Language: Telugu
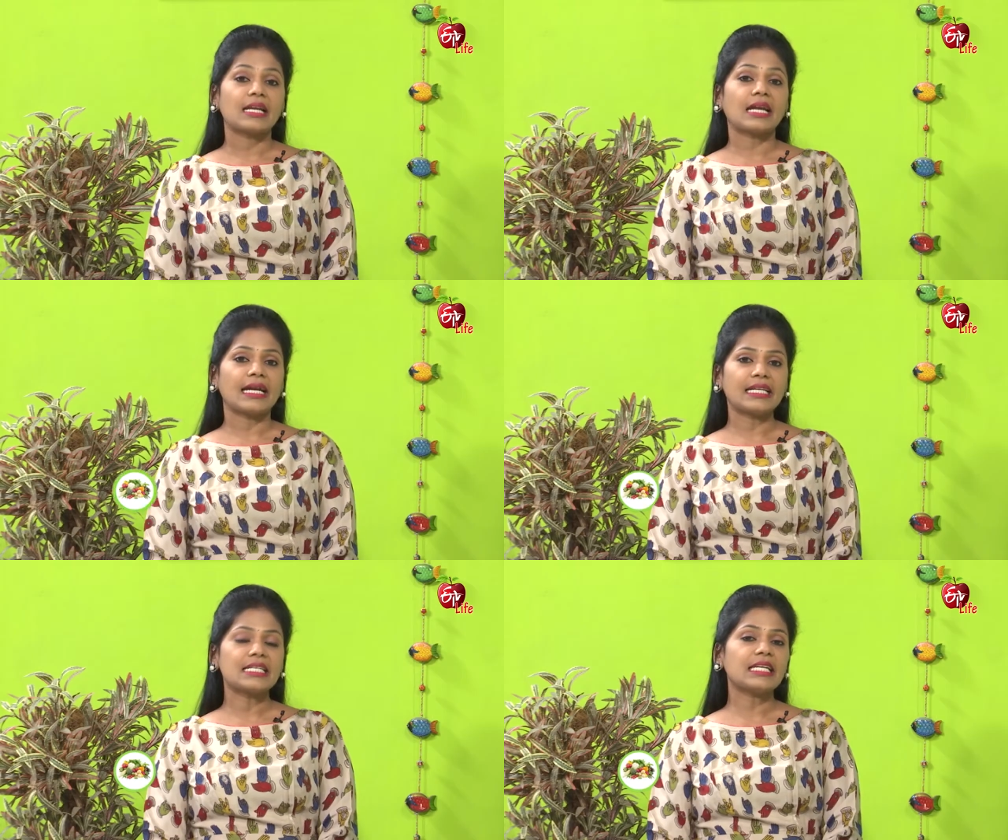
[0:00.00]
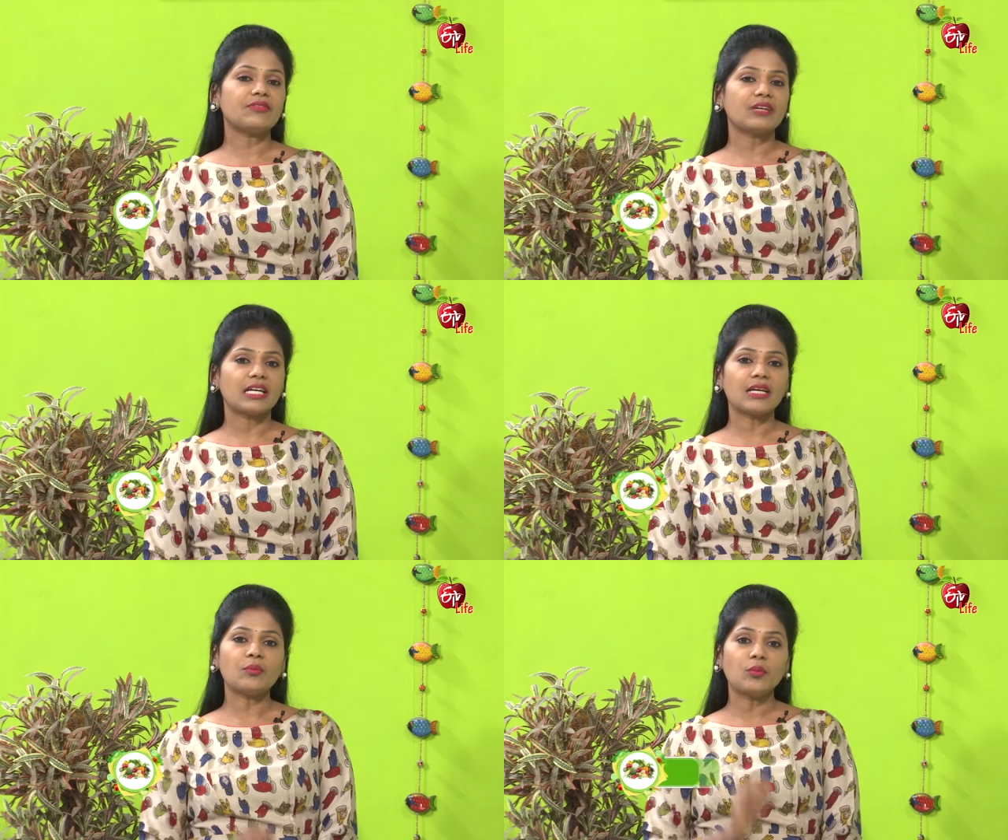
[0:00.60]
రాడిష్ లీఫ్
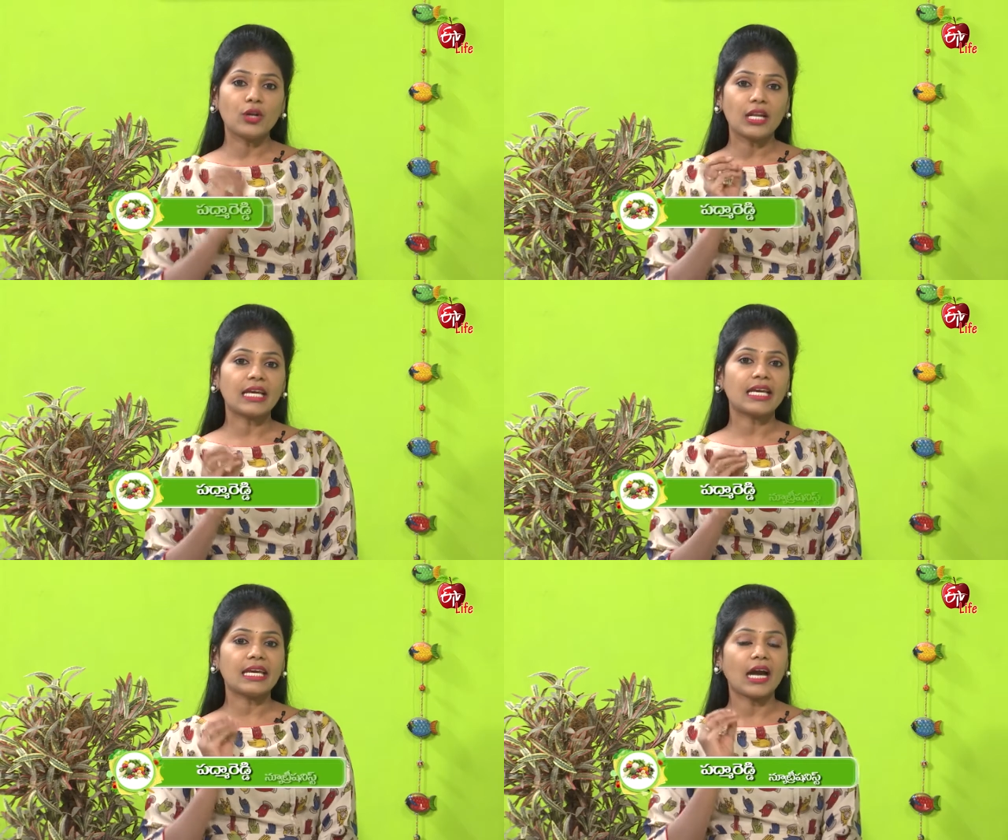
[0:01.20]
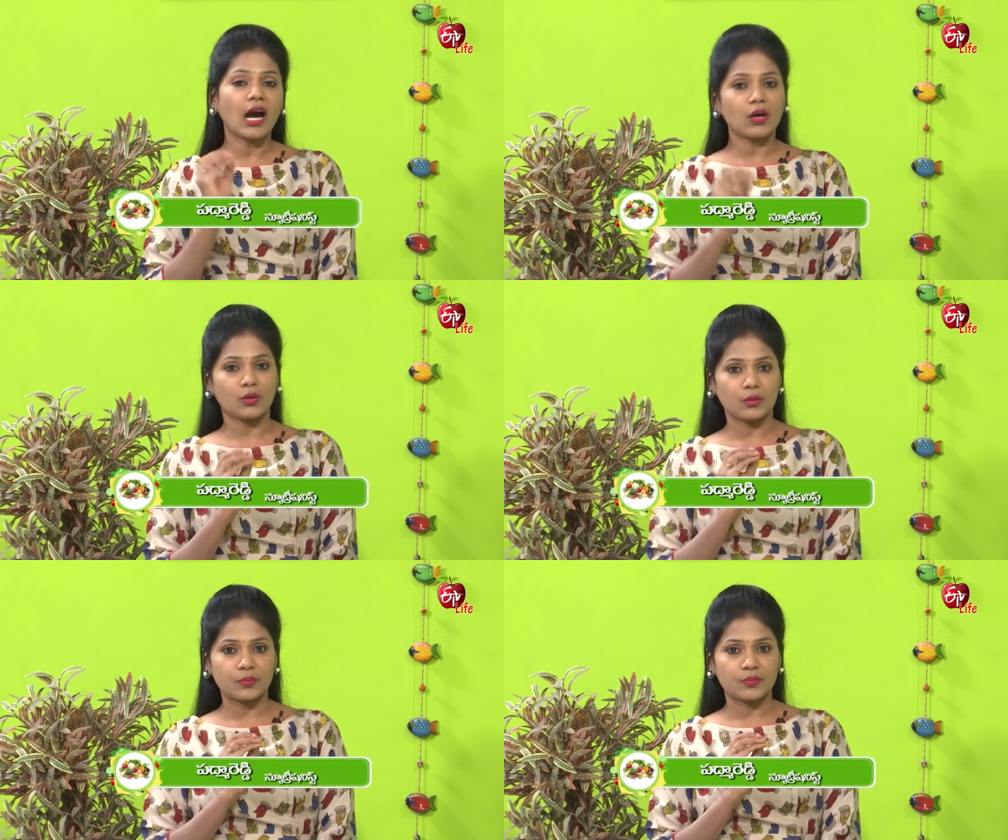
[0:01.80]
అంటే ముల్లంగి ఆకులు